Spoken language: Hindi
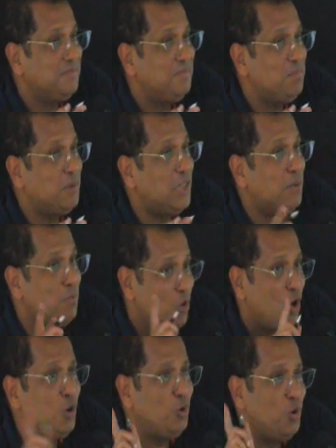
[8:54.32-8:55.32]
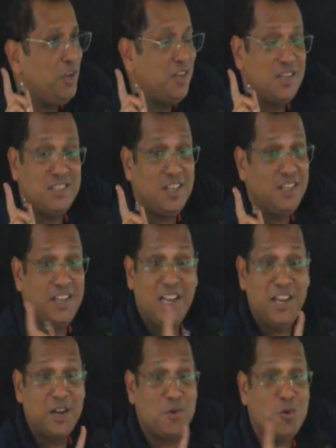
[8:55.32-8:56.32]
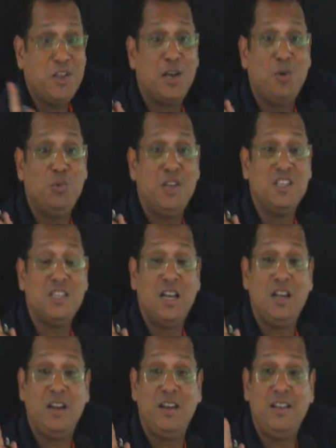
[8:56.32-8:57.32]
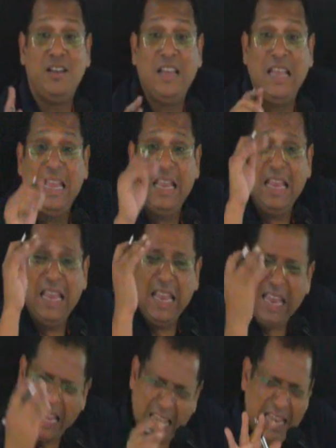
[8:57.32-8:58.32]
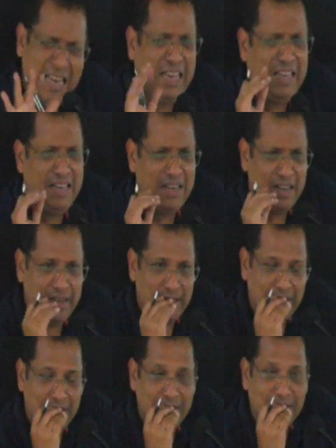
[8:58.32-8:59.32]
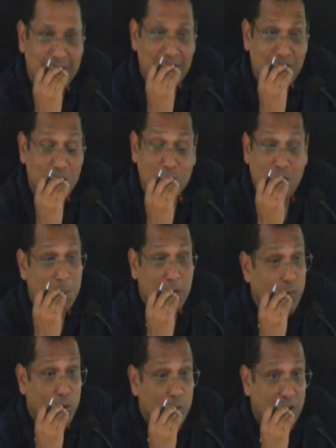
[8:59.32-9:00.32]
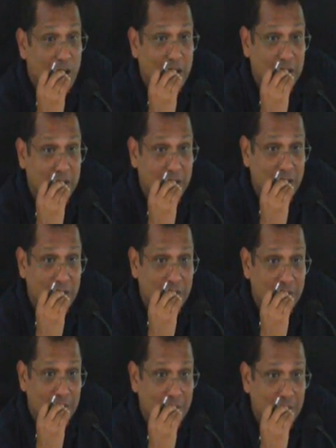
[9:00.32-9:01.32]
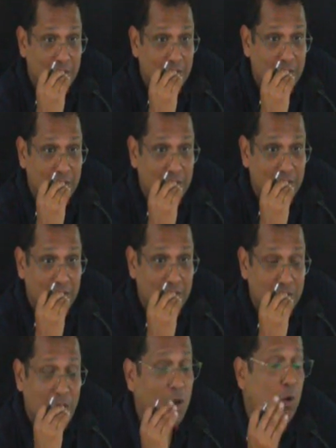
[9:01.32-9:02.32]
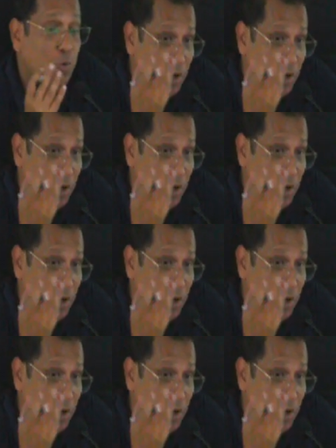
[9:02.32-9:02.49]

मतलब नॉन गोइंग कंसर्न के लिए कोई अकाउंटिंग स्टैंडर्ड है ही नहीं तो सर फिर वो लोग क्या करते हैं मान लो कोई